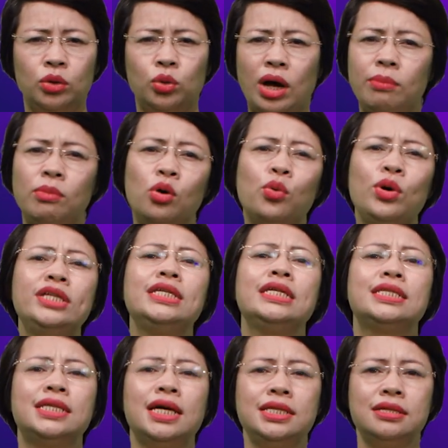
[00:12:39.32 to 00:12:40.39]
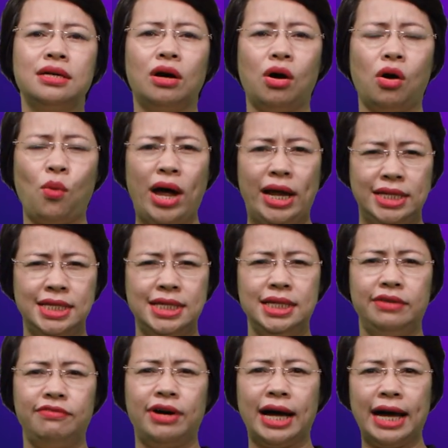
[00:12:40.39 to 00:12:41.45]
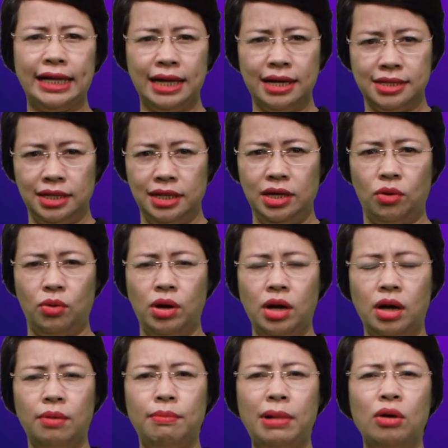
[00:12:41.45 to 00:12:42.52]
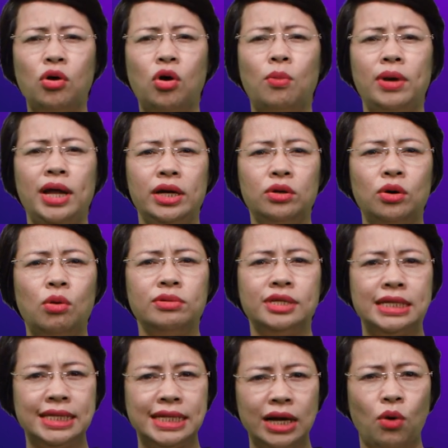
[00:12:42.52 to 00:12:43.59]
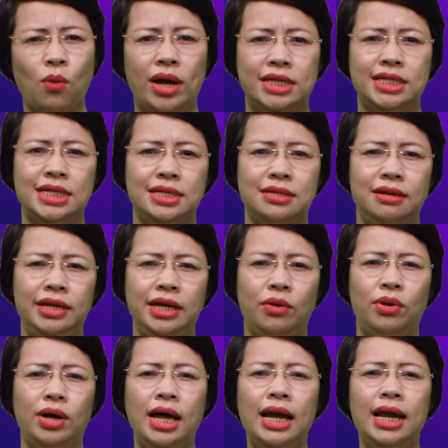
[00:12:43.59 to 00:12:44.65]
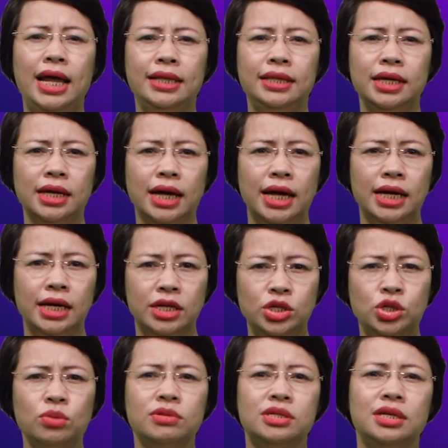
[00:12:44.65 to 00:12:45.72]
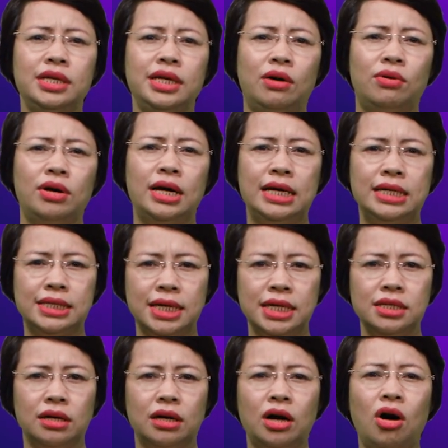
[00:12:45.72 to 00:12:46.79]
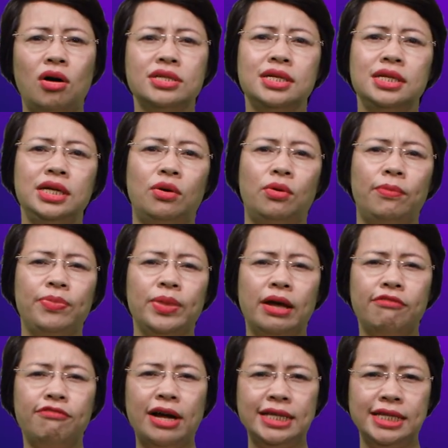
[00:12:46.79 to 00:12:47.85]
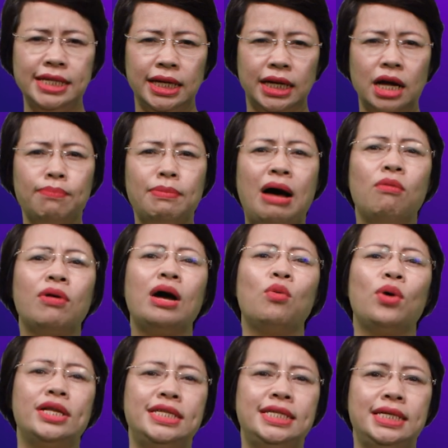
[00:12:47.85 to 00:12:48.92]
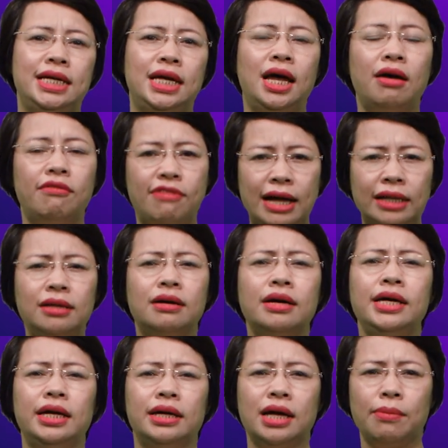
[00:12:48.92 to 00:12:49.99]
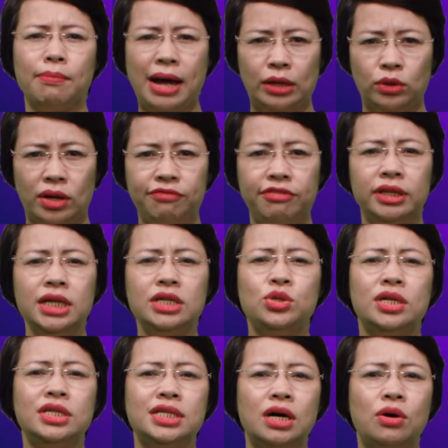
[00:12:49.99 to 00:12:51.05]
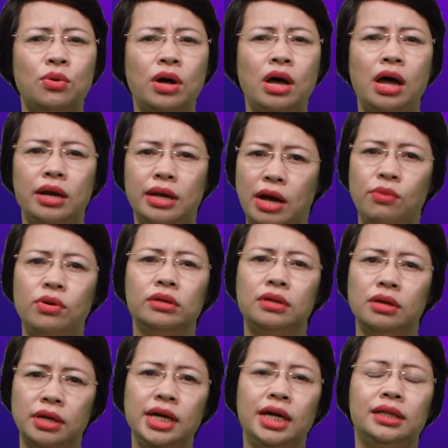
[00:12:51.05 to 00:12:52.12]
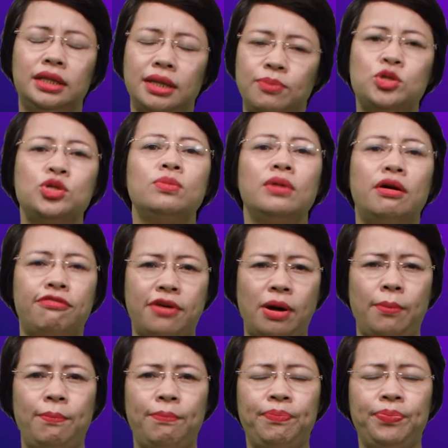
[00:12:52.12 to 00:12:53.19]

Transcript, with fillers: Toàn bộ quy trình xây dựng, quản trị và khai thác dữ liệu, bao gồm lên khung chính sách quản trị dữ liệu, lên thiết kế kiến trúc dữ liệu, xây dựng kho dữ liệu, phát triển các báo cáo quản trị và thực hiện các bài toán phân tích chuyên sâu đều được thực hiện tập trung ở phòng.